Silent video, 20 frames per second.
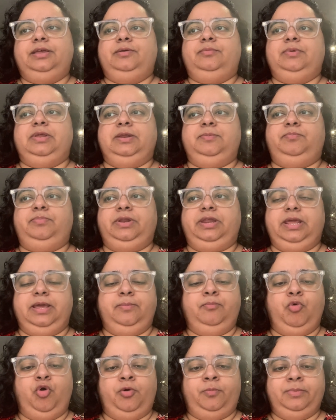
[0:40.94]
मेरी प्रिय
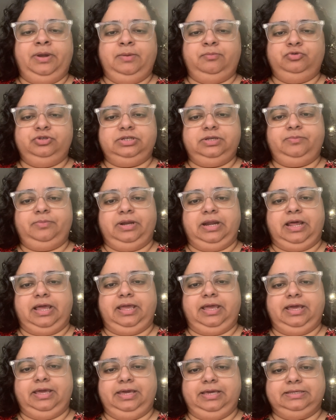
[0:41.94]
मोम ने मुझे
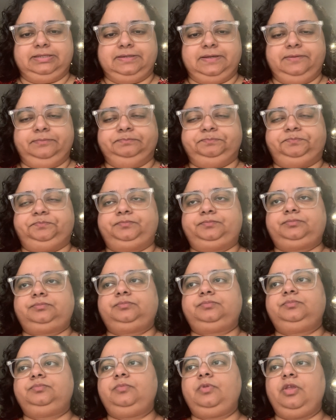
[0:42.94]
बनाया है ऐसा
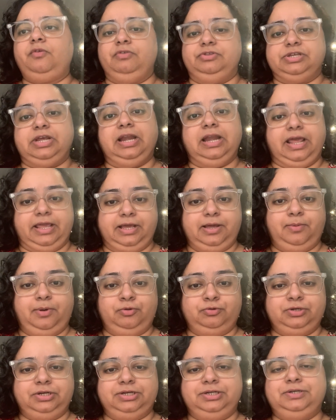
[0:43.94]
विच आई लाइक
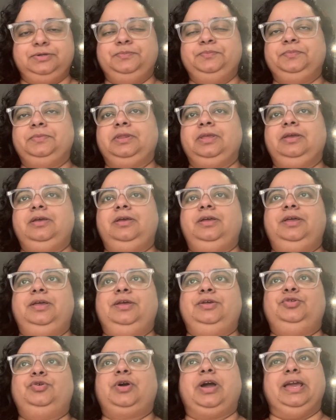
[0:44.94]
अबाउट इट
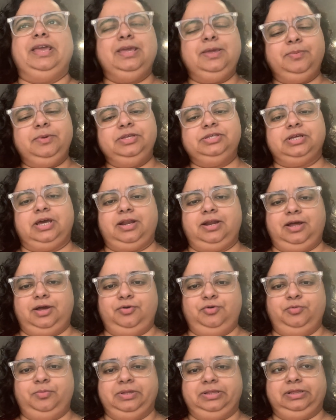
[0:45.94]
कहीं भी जाना
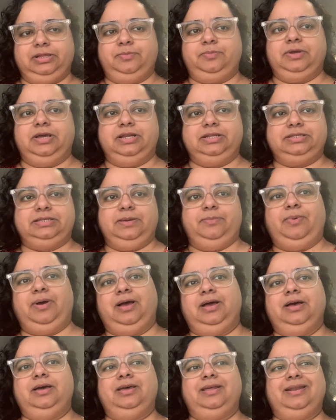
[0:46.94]
हो मतलब घर से
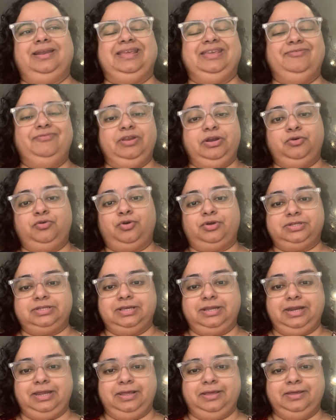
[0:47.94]
बाहर इवन
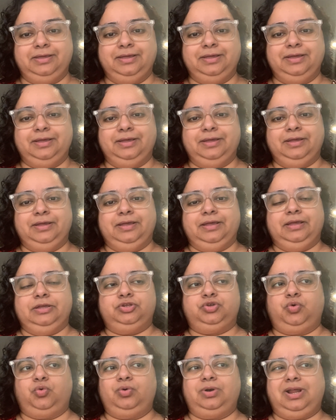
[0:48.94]
ग्रोसरी
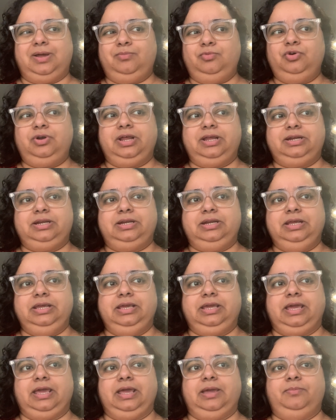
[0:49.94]
छोटा मोटा
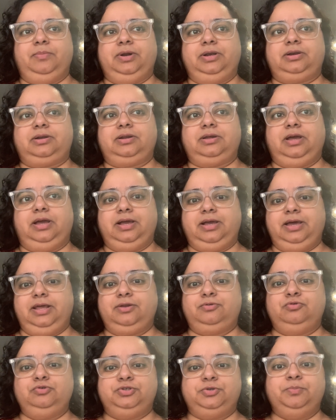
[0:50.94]
ठीक है बट अगर
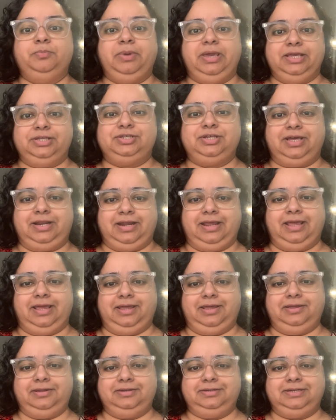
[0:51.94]
कुछ मेजर
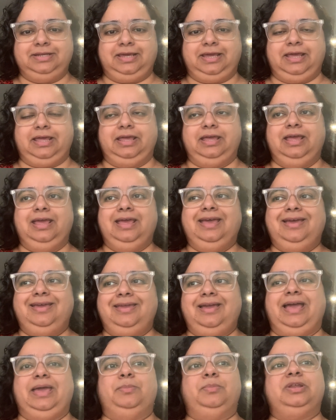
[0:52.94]
है ठीक है
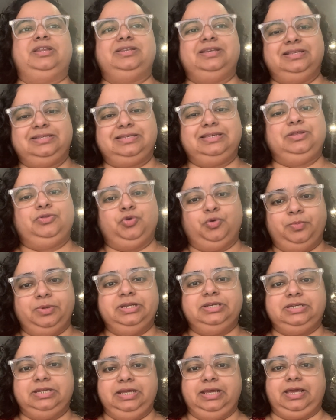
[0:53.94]
या इमरजेंसी तो भी
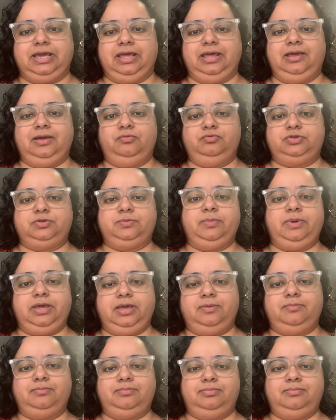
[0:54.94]
ठीक है उसमें
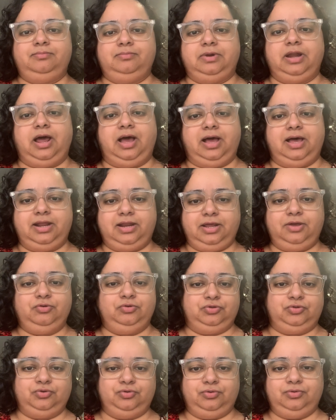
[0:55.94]
अब नहा रहे हो
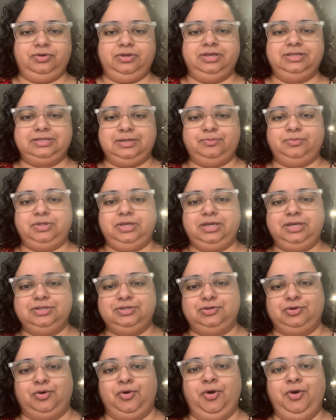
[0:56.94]
तो समथिंग
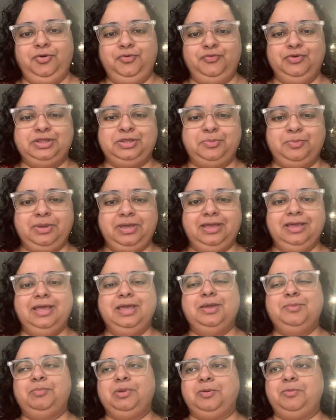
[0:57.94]
इज़ रॉन्ग विथ मी
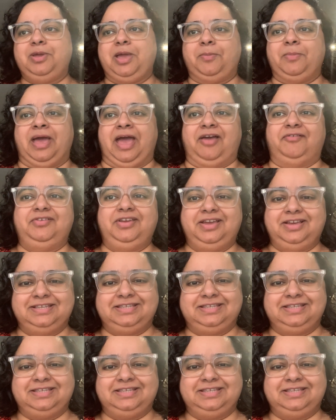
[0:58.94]
मे बी आई एम हैविंग अ